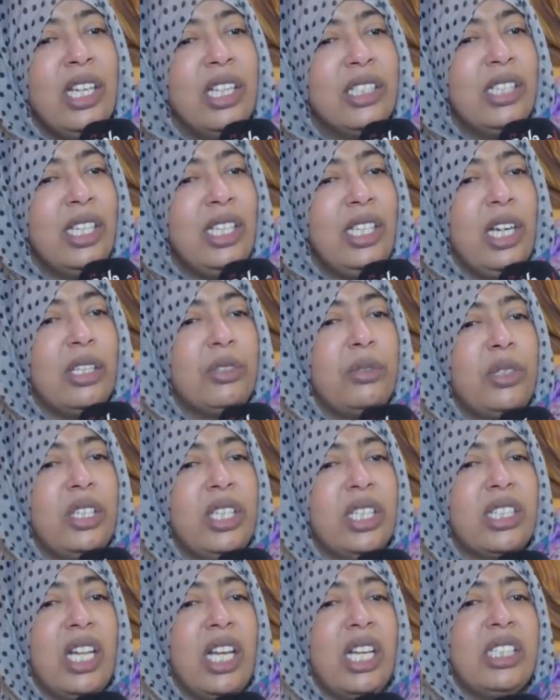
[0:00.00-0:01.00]
حتى ياخذوا
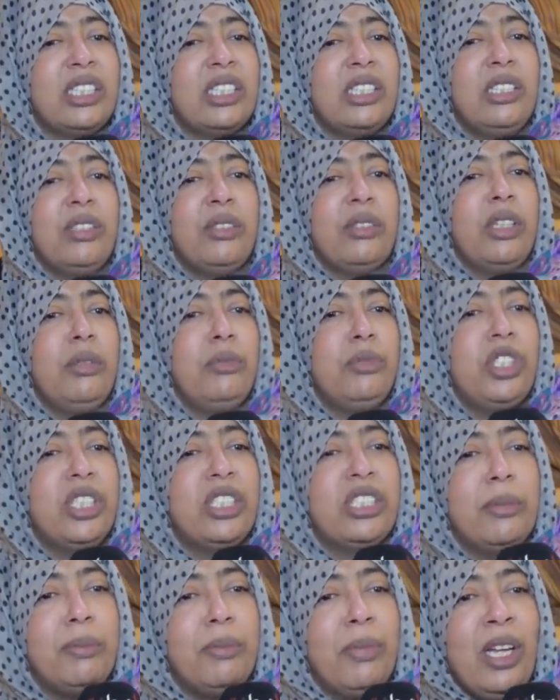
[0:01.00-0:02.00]
لي طاكسي وكنمشي
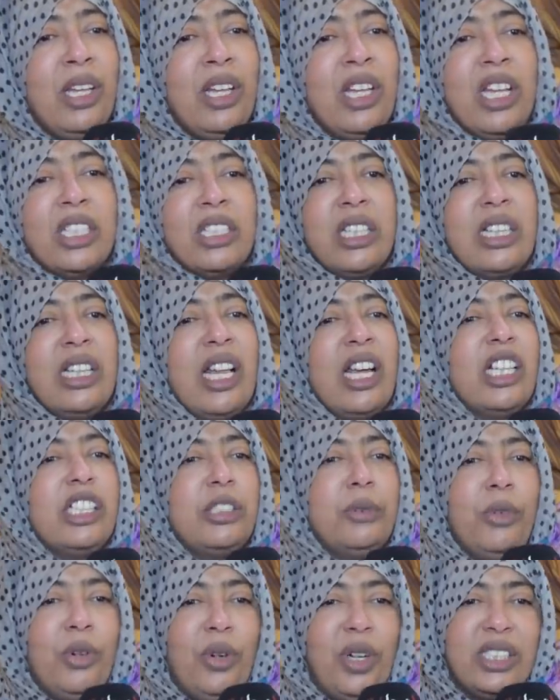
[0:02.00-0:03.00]
لتما
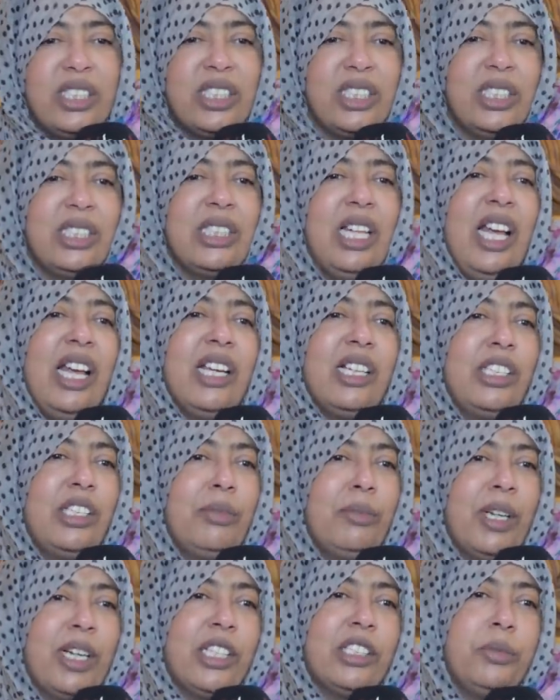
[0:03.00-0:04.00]
تلاقيت مع واحد السيده
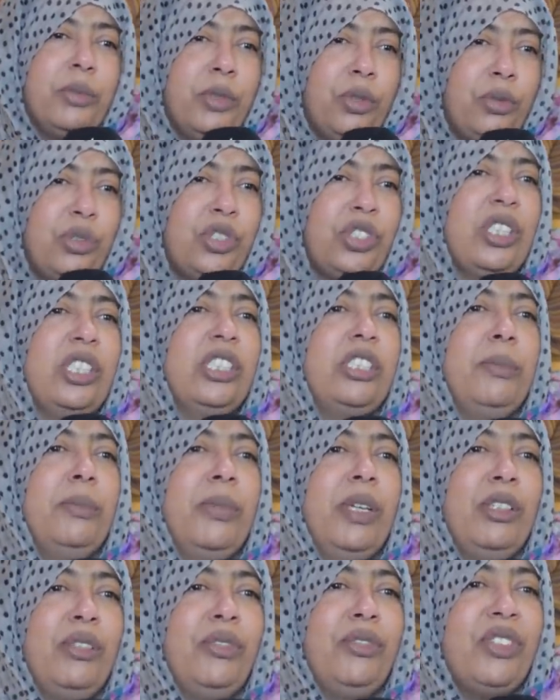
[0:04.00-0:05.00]
حكيمه كتبيع وتشري
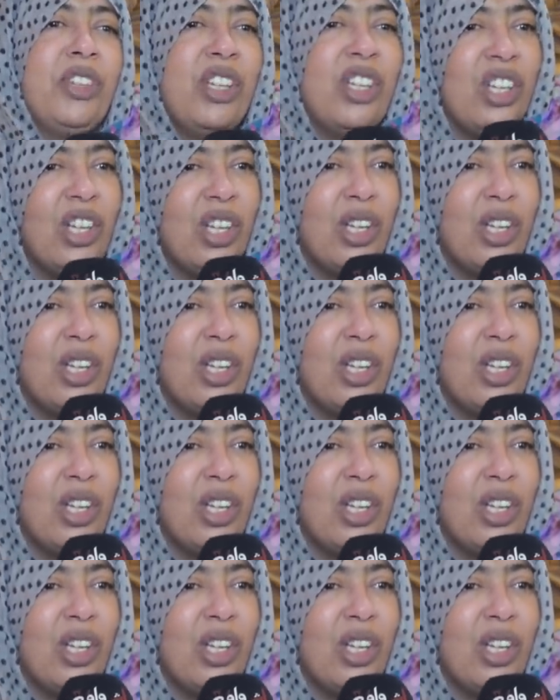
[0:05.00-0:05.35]
تما في